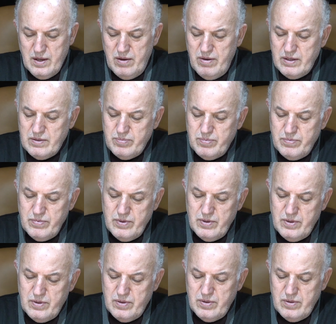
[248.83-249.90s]
Evet,
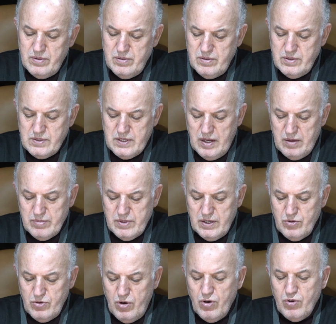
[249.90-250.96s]
e,
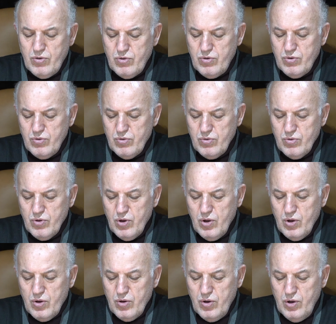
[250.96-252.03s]
İslam'da yok.
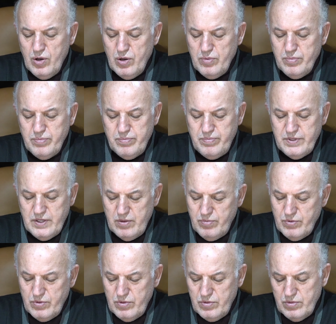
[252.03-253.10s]
E, bir
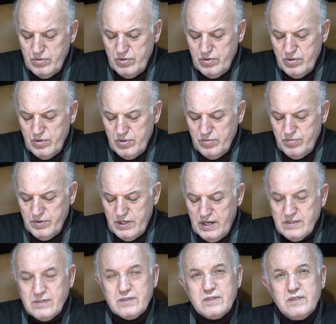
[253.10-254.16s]
de bunun e,
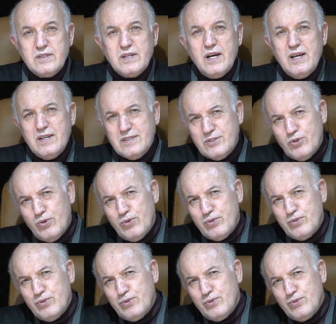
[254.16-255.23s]
biraz hikayesi
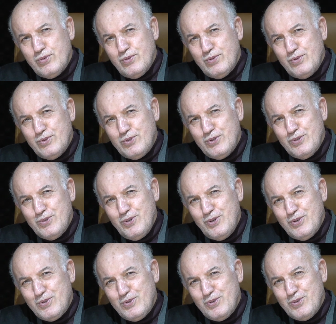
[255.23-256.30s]
olduğunu
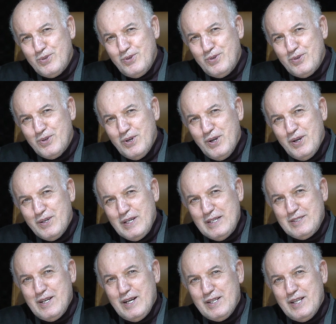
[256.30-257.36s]
düşündük, duyduk.
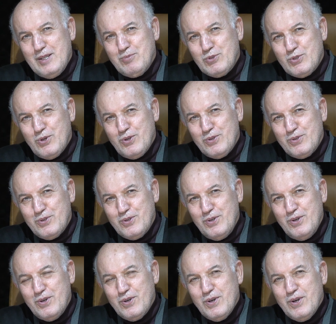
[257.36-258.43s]
Yasaklanmış
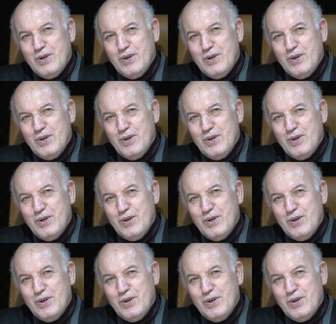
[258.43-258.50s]
olduğunu.